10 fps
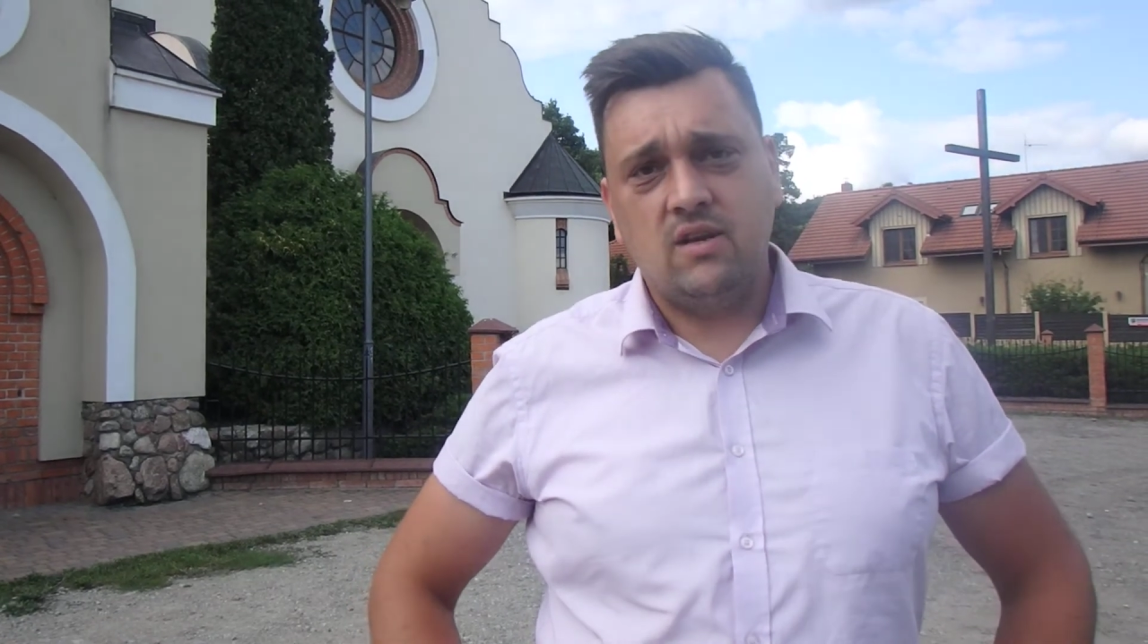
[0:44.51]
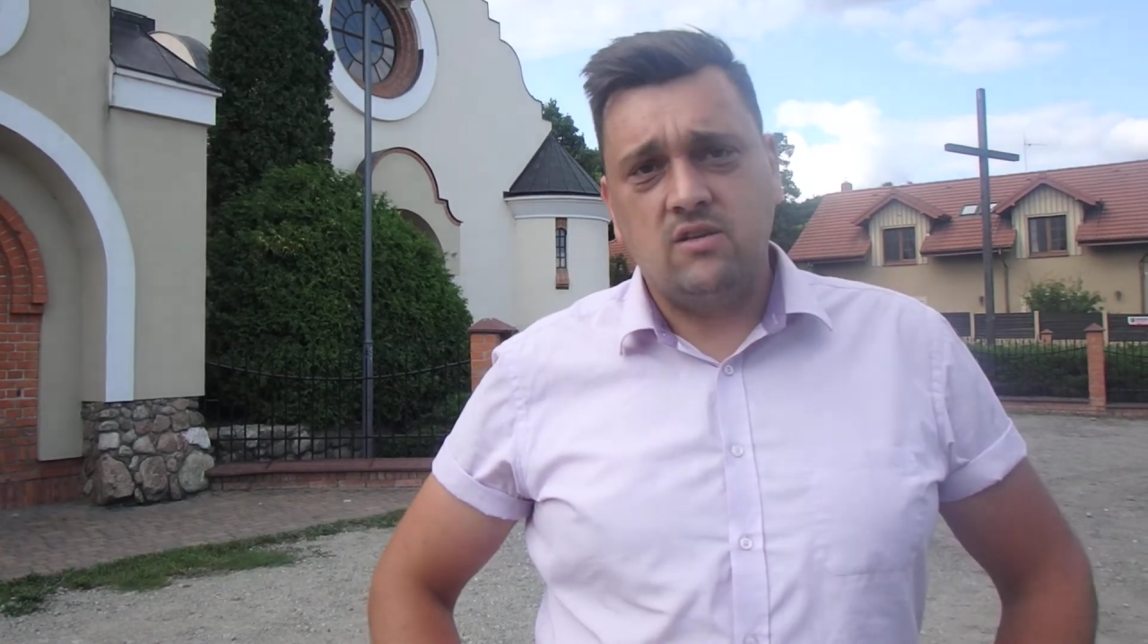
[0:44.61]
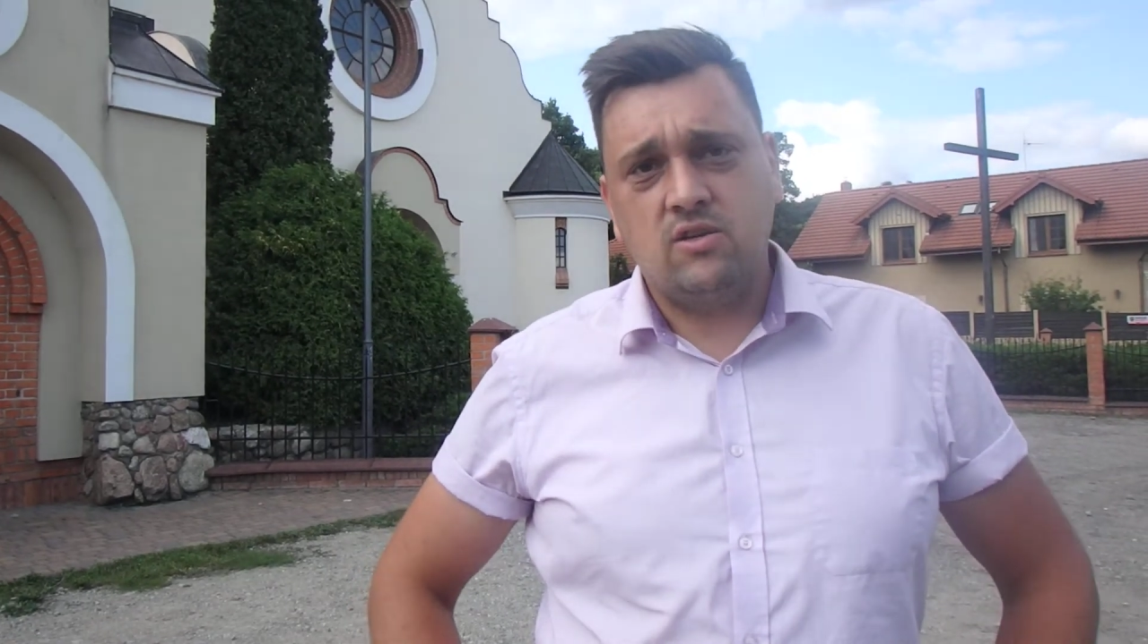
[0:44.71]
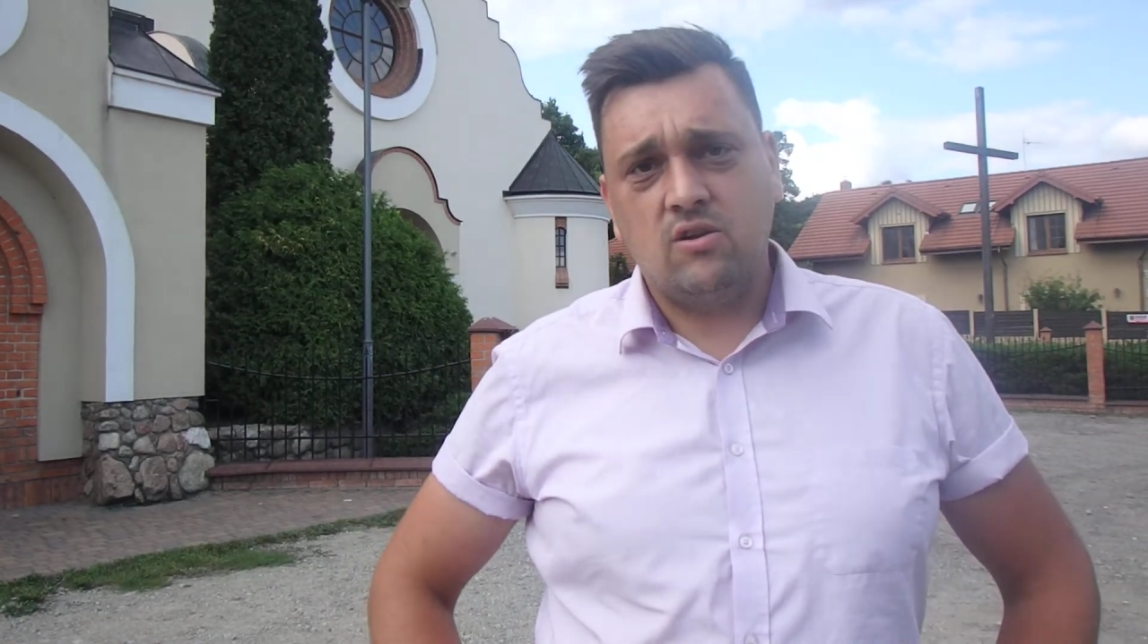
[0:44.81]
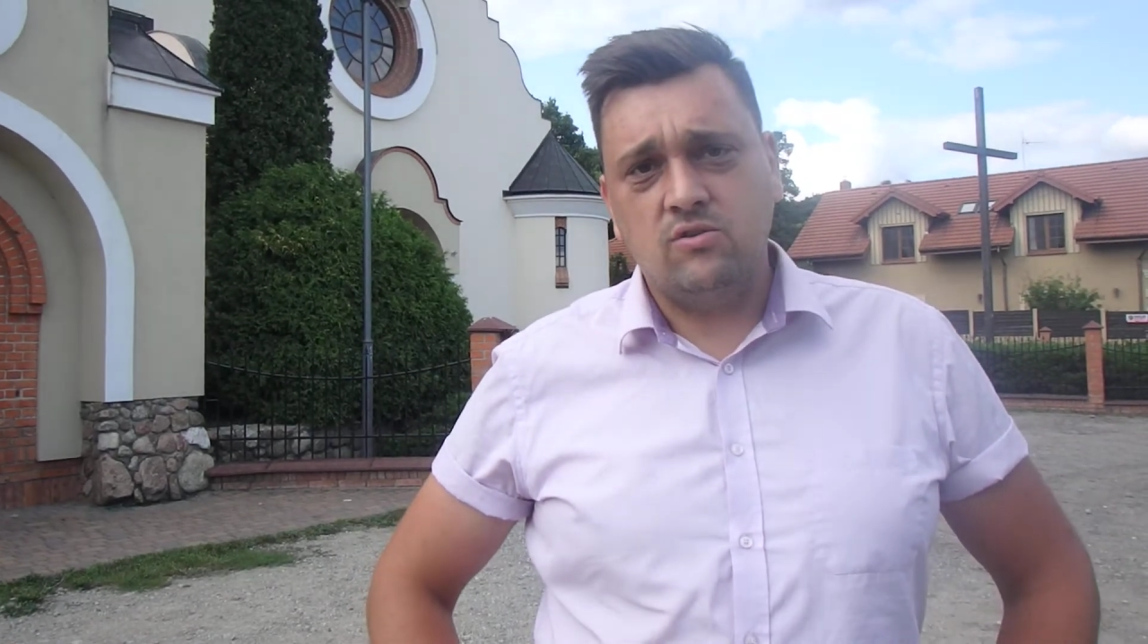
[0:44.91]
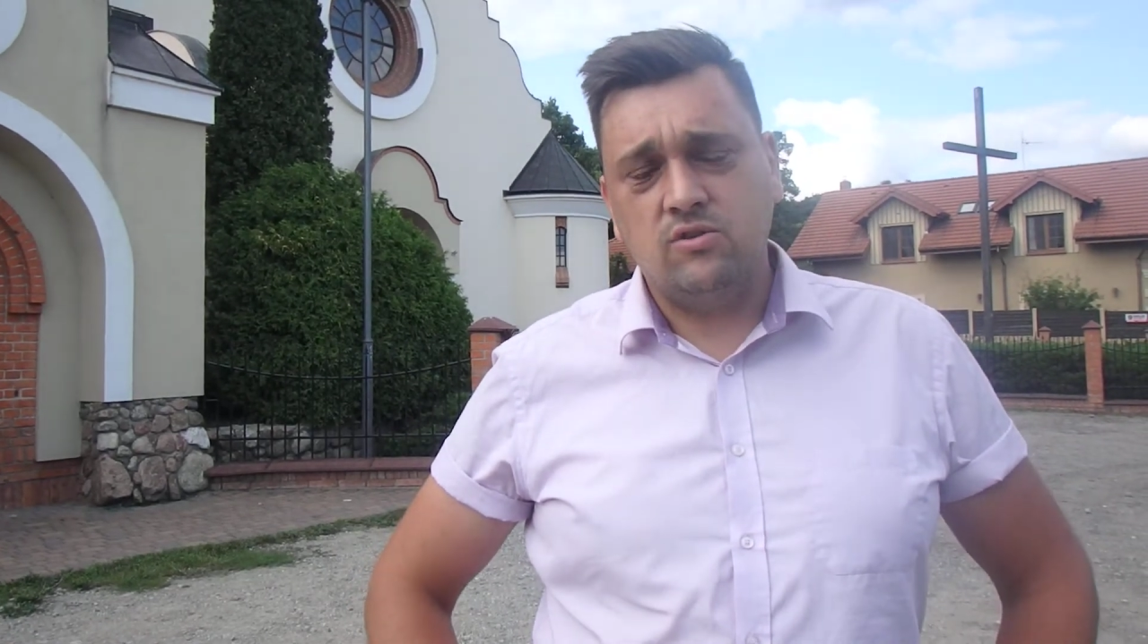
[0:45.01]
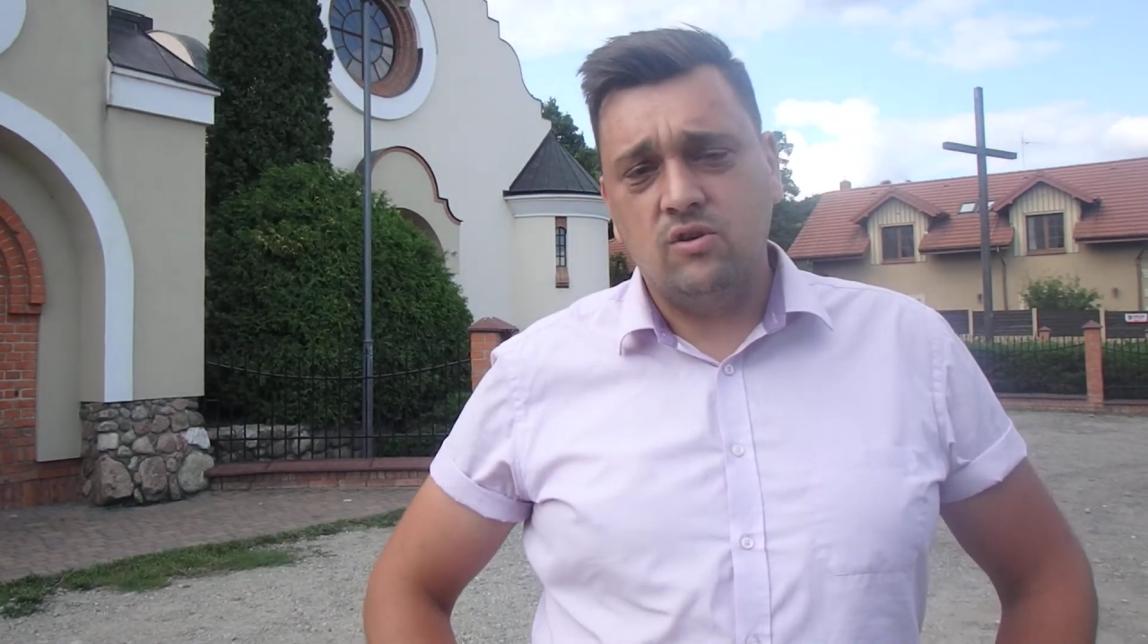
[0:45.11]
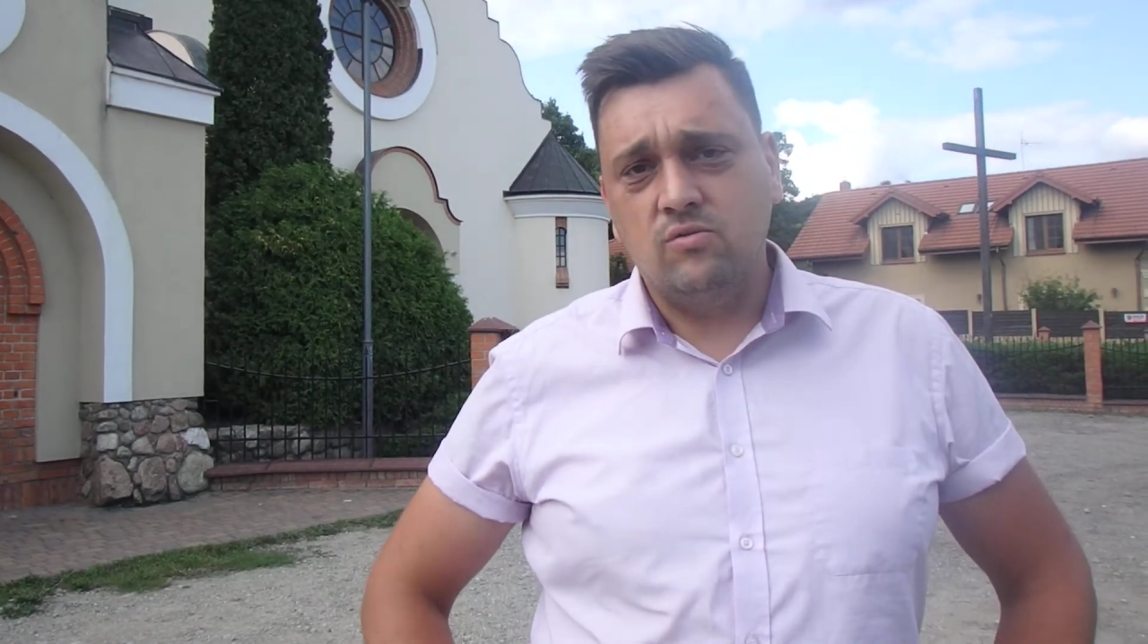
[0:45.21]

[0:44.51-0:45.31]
a jeżeli chodzi